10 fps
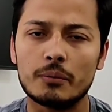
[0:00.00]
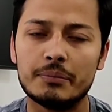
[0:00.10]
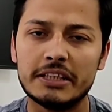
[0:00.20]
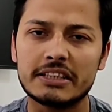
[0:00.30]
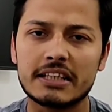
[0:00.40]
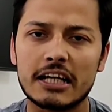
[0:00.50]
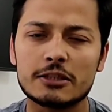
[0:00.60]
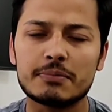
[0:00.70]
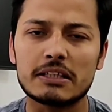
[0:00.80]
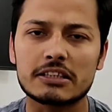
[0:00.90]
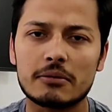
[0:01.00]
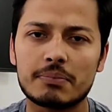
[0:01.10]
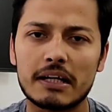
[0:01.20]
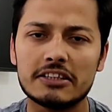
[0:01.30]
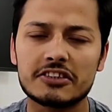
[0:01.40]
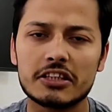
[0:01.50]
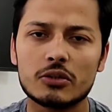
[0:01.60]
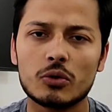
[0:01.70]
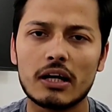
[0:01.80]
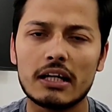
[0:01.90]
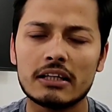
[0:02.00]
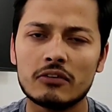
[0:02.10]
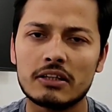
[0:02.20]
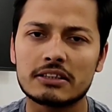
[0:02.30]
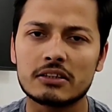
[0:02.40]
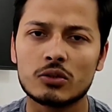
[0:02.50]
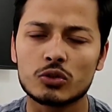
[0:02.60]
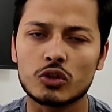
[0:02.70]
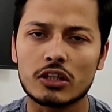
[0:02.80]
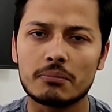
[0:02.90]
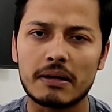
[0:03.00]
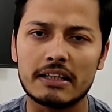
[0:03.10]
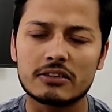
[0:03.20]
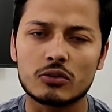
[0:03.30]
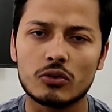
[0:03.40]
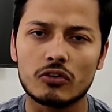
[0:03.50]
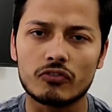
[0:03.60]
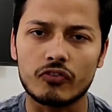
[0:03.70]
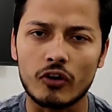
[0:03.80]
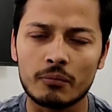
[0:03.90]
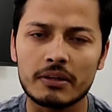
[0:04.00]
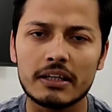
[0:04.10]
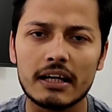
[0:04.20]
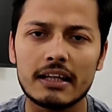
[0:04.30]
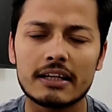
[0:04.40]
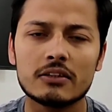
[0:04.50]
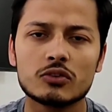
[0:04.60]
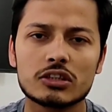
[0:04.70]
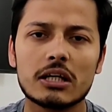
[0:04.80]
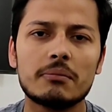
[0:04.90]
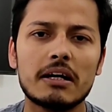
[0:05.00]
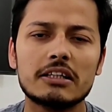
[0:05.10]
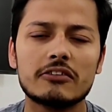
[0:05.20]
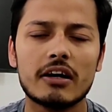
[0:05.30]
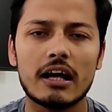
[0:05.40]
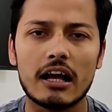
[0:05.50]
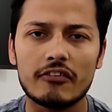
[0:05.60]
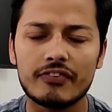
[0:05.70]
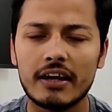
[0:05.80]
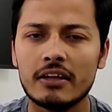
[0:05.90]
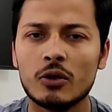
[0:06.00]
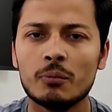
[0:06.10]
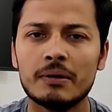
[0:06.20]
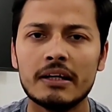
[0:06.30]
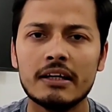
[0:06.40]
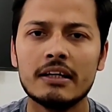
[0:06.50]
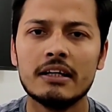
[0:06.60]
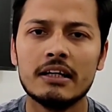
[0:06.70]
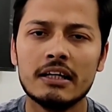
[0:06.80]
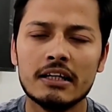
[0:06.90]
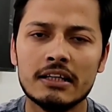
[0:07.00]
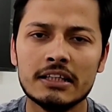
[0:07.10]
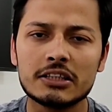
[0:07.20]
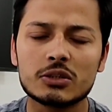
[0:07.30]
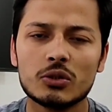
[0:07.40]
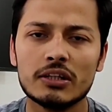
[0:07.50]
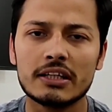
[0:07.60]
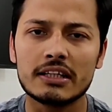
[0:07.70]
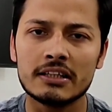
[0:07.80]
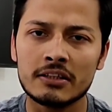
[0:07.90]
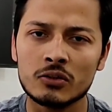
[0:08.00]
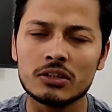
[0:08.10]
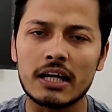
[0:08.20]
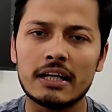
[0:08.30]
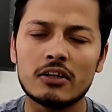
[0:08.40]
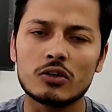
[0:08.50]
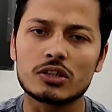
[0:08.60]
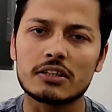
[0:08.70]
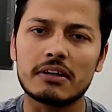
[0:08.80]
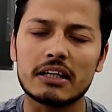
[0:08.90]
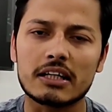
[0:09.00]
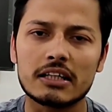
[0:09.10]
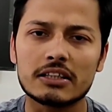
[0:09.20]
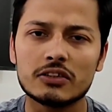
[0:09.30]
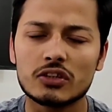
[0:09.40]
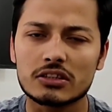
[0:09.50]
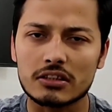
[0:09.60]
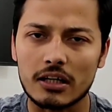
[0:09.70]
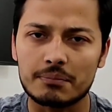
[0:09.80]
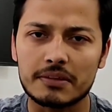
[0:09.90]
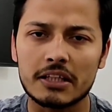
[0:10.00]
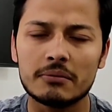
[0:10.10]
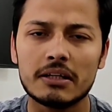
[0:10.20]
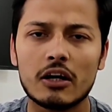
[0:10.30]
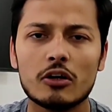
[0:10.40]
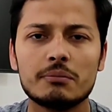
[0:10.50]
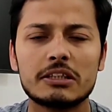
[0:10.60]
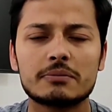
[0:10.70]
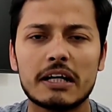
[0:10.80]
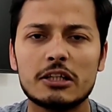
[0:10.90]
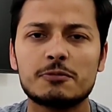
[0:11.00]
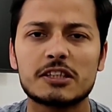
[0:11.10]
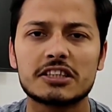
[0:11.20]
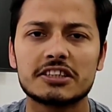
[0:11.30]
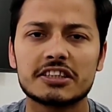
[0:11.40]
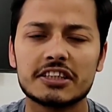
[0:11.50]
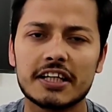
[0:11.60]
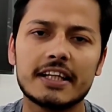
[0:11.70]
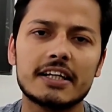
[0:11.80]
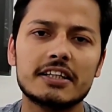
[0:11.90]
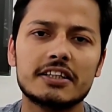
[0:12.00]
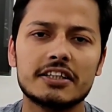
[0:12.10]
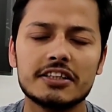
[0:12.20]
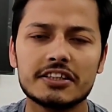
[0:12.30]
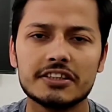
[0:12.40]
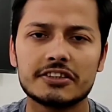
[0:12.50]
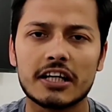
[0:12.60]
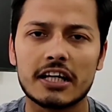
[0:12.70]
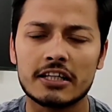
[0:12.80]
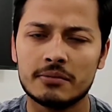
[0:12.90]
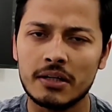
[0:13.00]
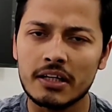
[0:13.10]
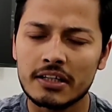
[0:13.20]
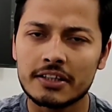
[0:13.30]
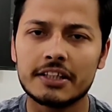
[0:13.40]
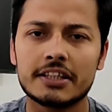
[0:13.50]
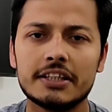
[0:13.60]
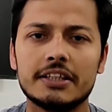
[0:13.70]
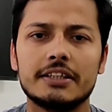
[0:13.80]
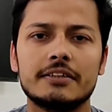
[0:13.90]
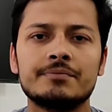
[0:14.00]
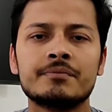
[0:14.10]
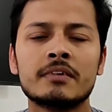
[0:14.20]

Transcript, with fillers: बीस के आसपास का प्राइस ट्रेड हो रहा था वहां से 200 के प्राइस को फॉर्म किया लेकिन उसके बाद जब एफ में लिस्ट होने की न्यूज आई और उसके बाद कंटिन्यूस अपट्रेंड में रहा और 20-22 परसेंट से ज्यादा की तेजी तीन चार दिन में दिखी है